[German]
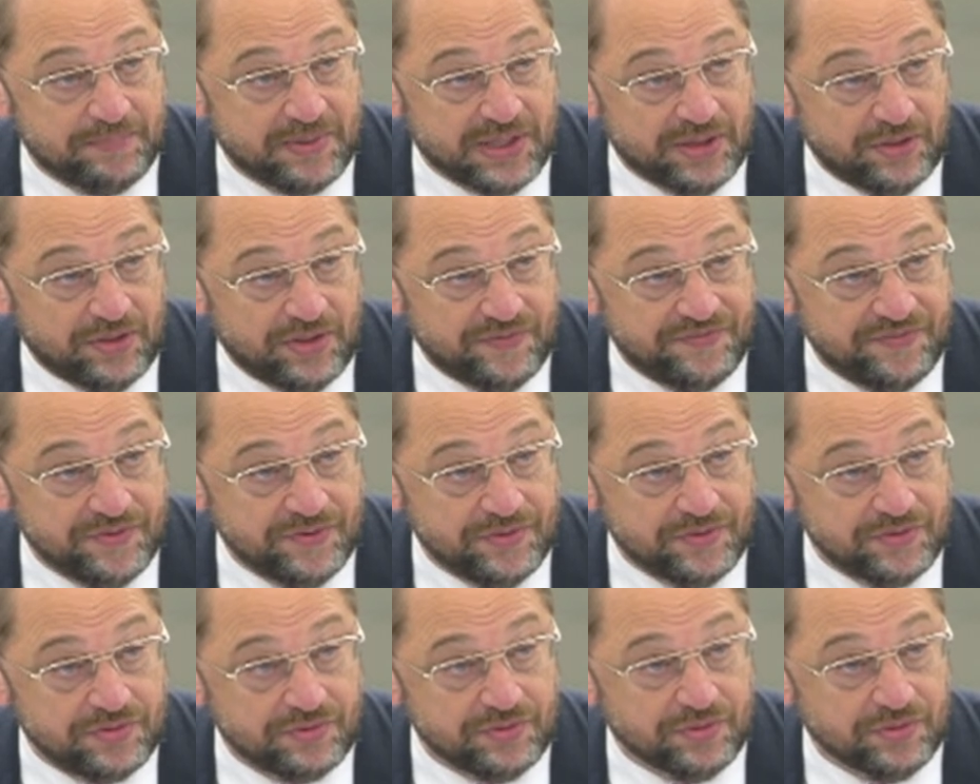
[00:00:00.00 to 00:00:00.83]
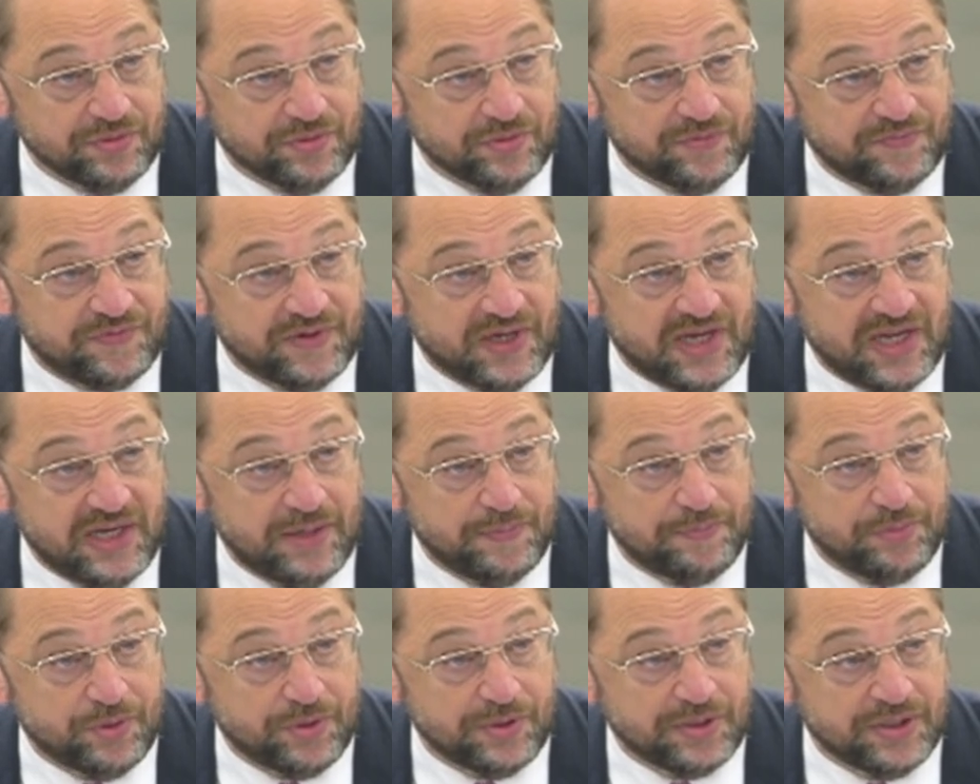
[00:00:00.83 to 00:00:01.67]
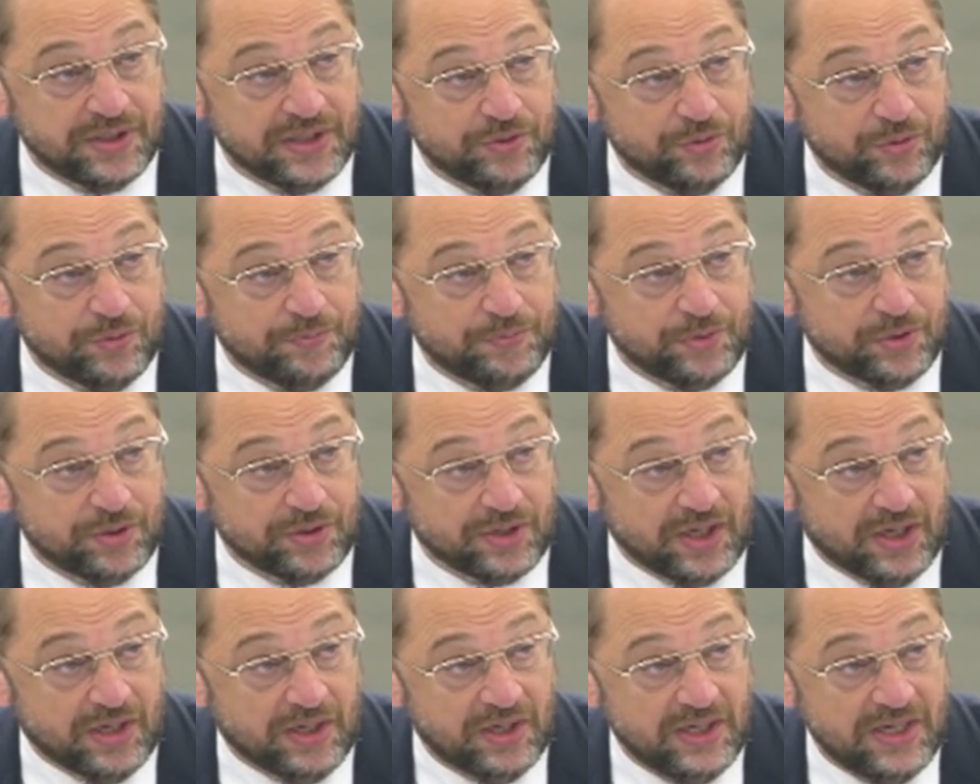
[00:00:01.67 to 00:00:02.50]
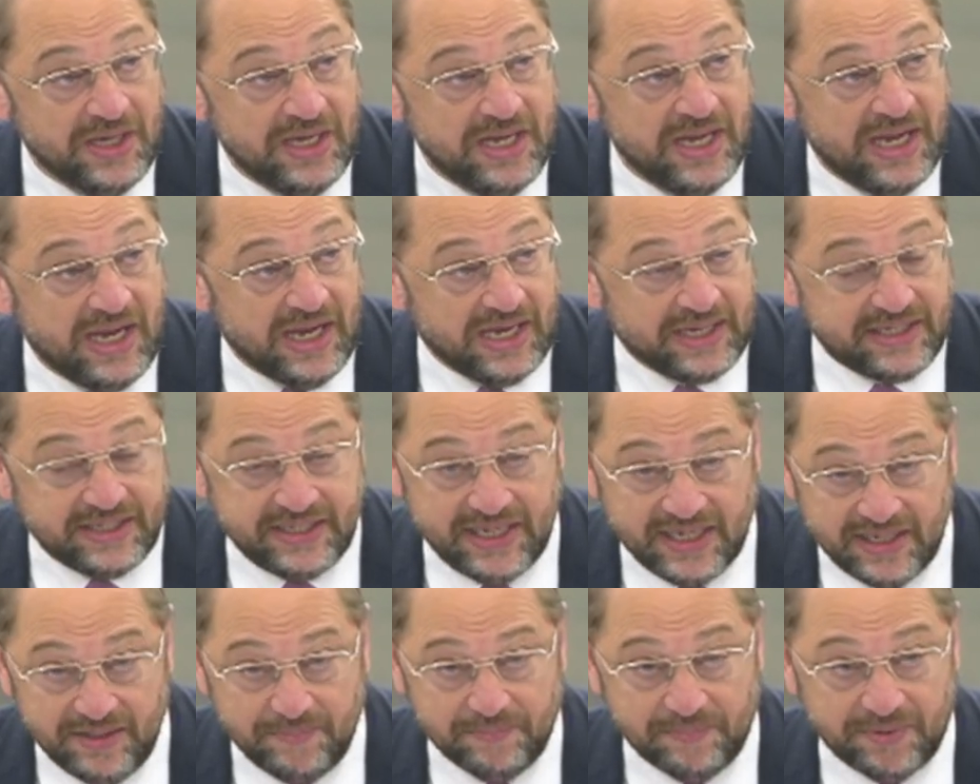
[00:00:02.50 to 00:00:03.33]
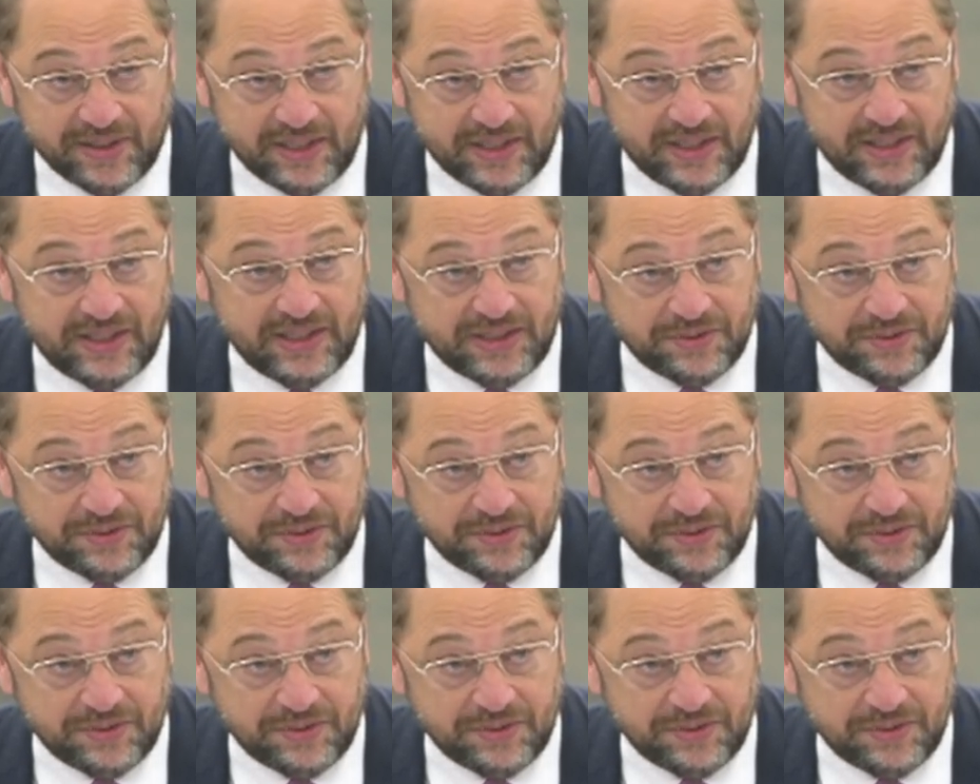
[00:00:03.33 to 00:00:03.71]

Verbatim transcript: bei offenen Türen und für alle Bürgerinnen und Bürger erkennbar